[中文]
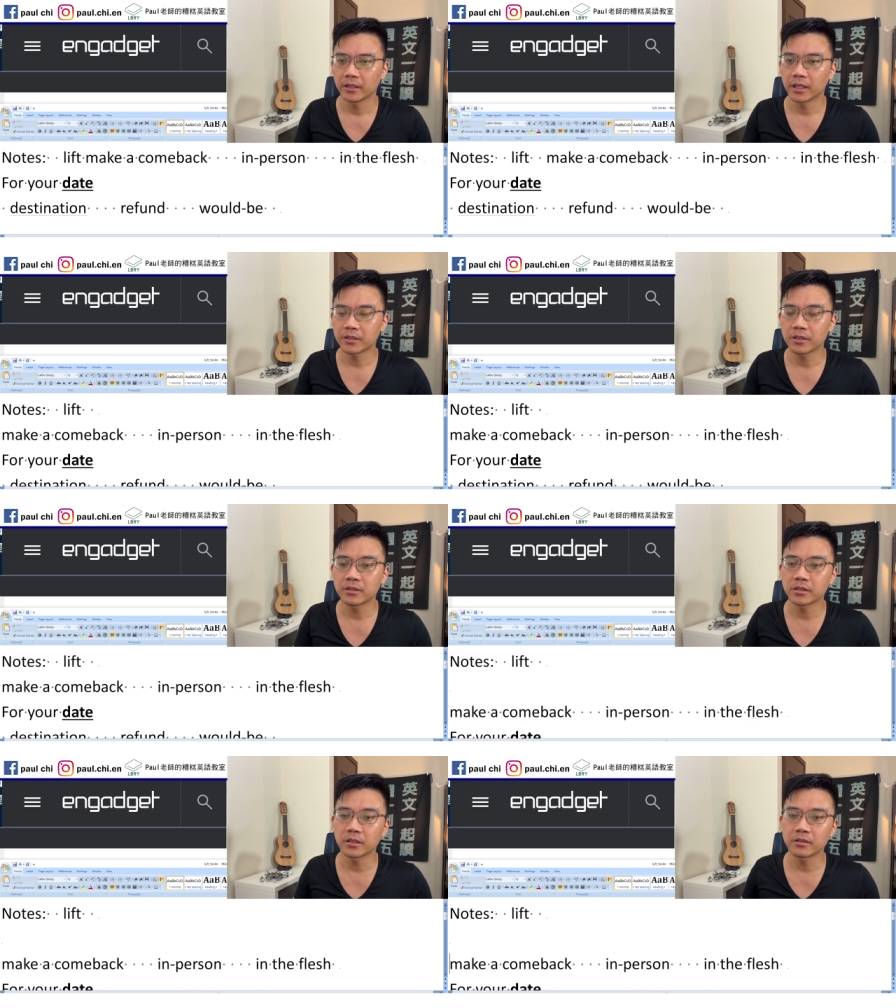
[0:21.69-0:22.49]
那甚
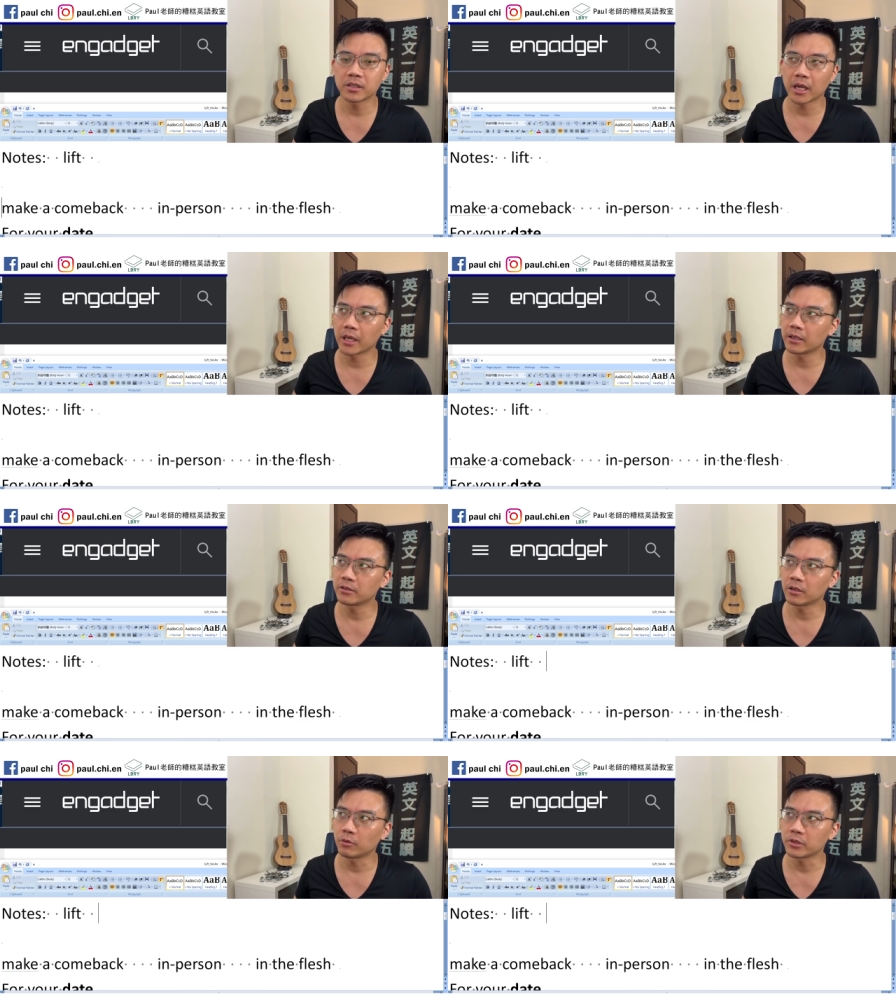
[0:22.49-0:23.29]
至呢，在一
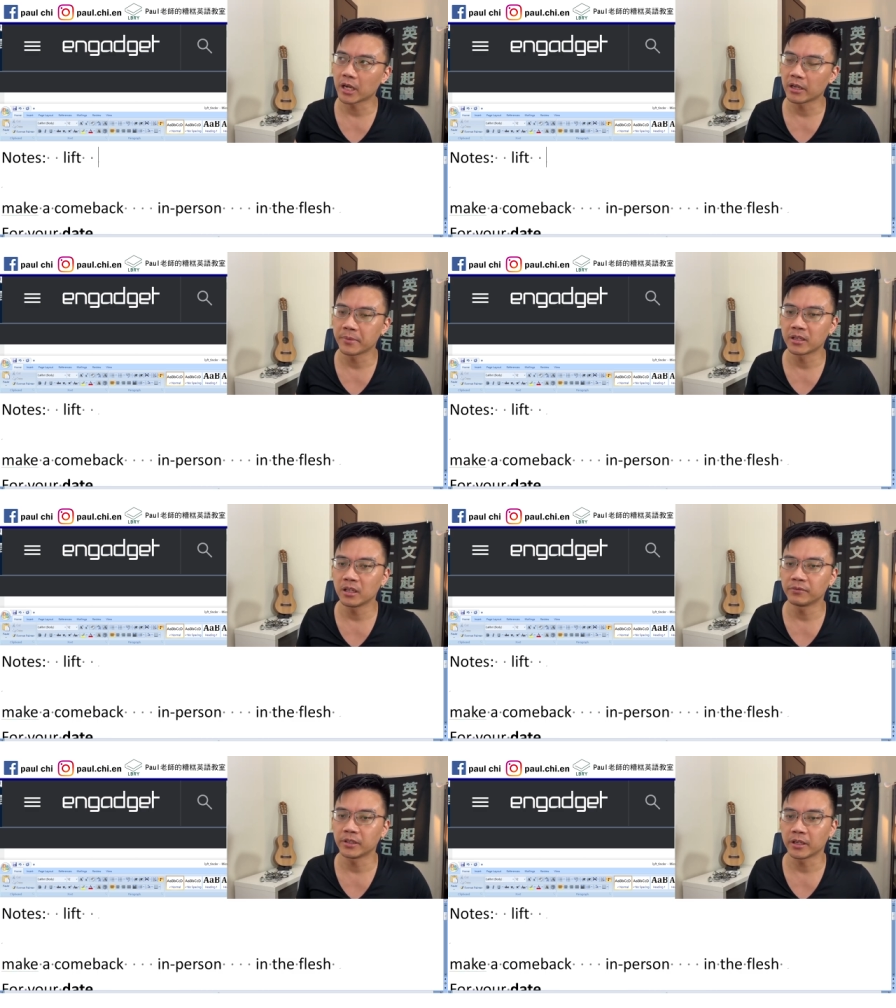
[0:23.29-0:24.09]
些国家里
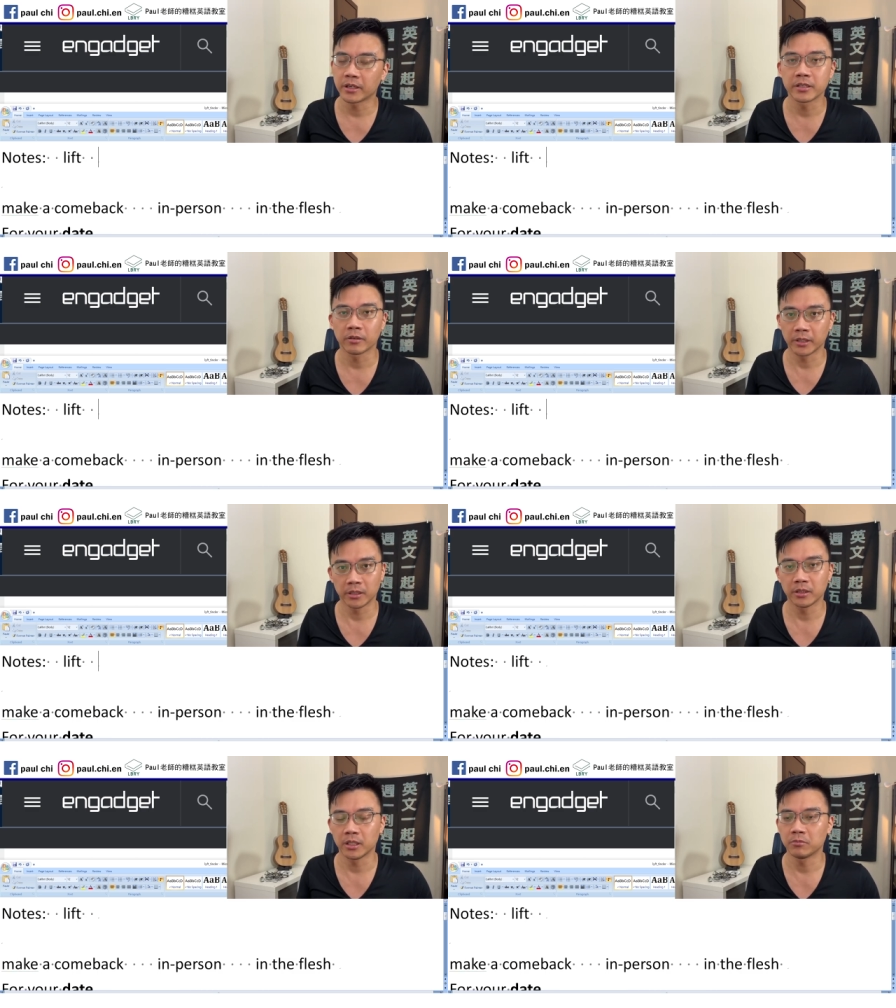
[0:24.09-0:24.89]
面，Lift 也可以叫电
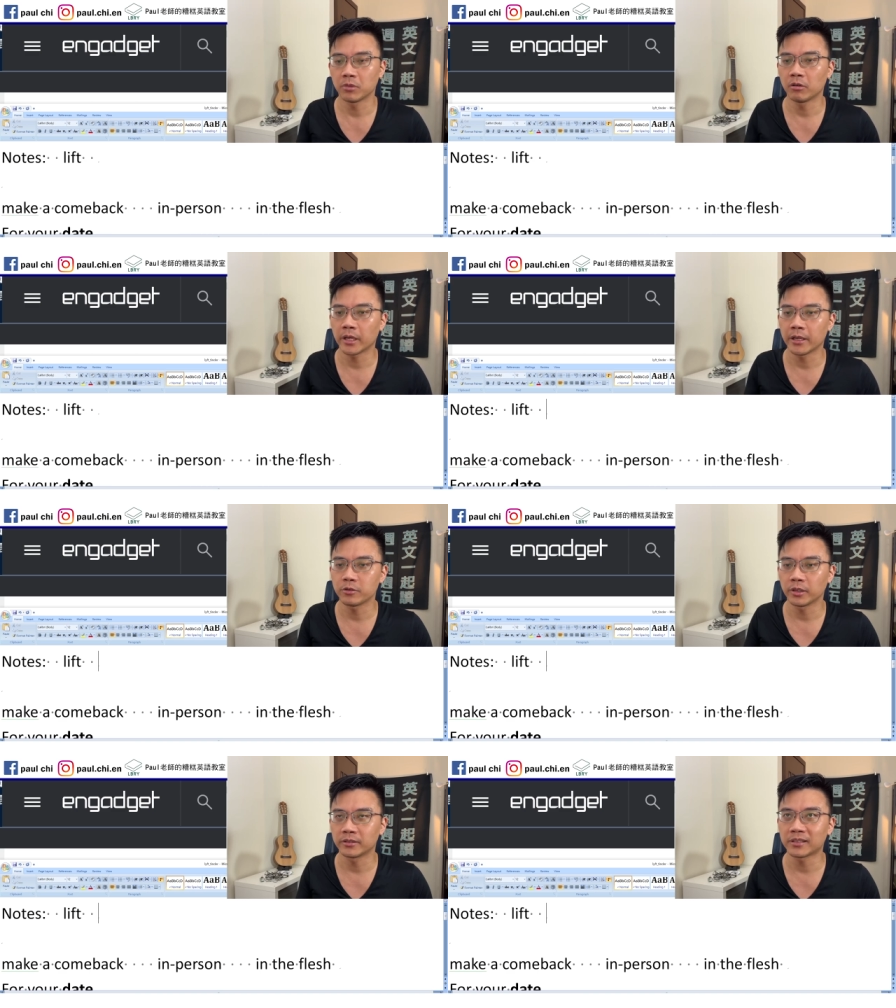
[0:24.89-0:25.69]
梯。OK，
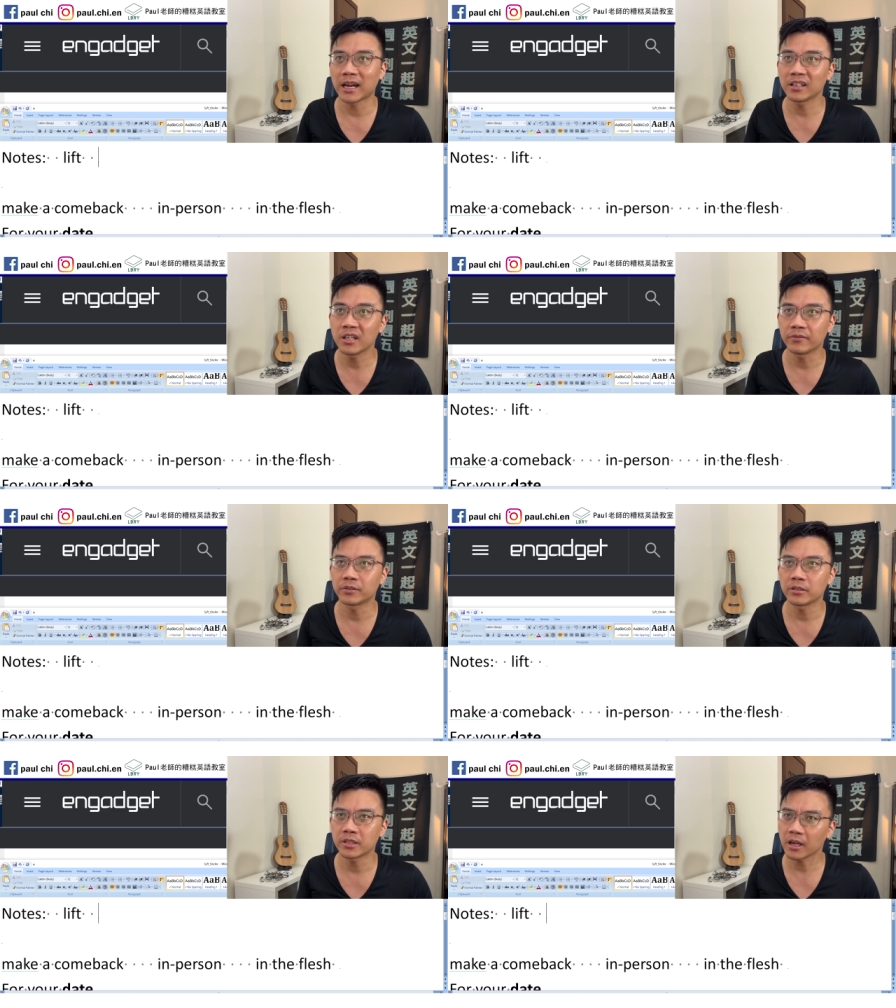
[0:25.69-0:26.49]
所以搭 Lift，
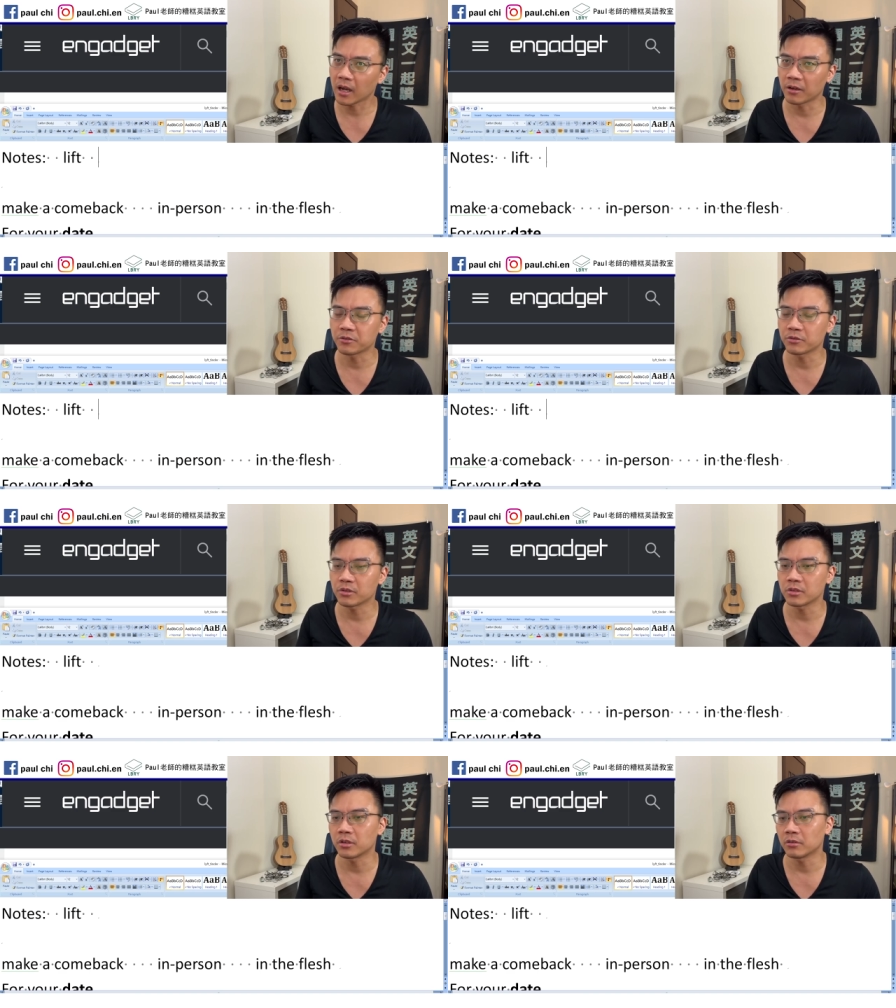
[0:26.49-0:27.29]
香港好像就
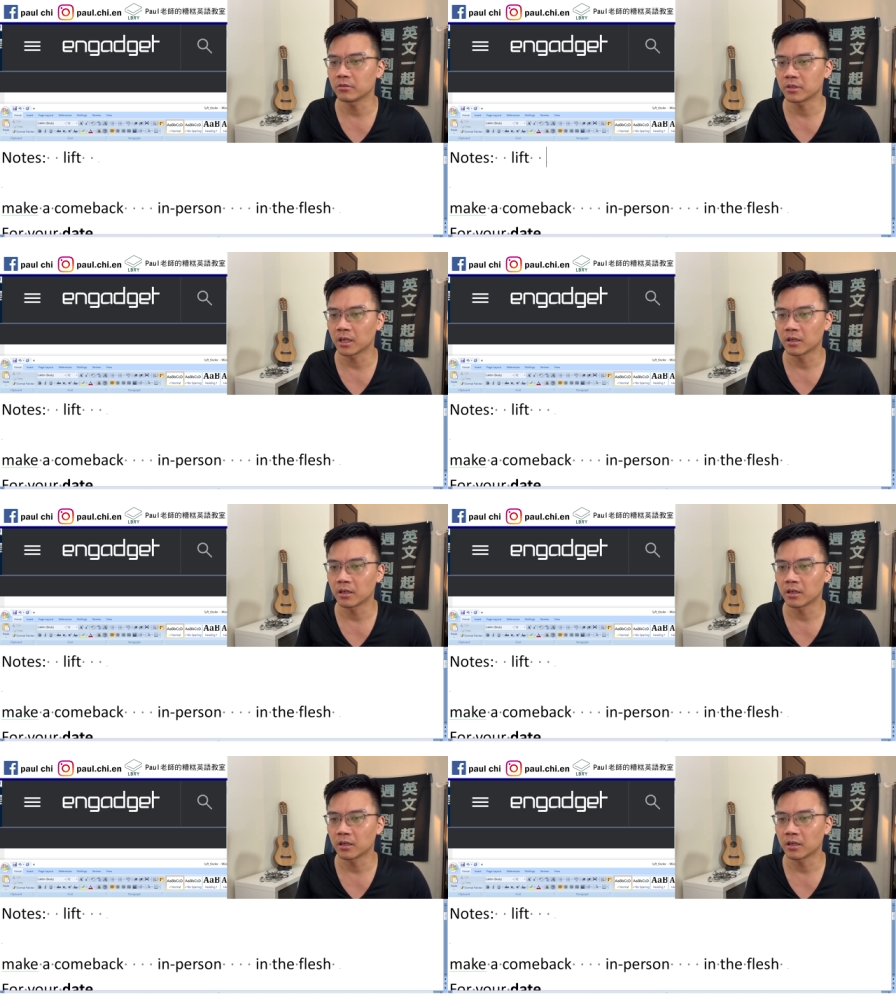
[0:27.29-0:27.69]
是哦，这样。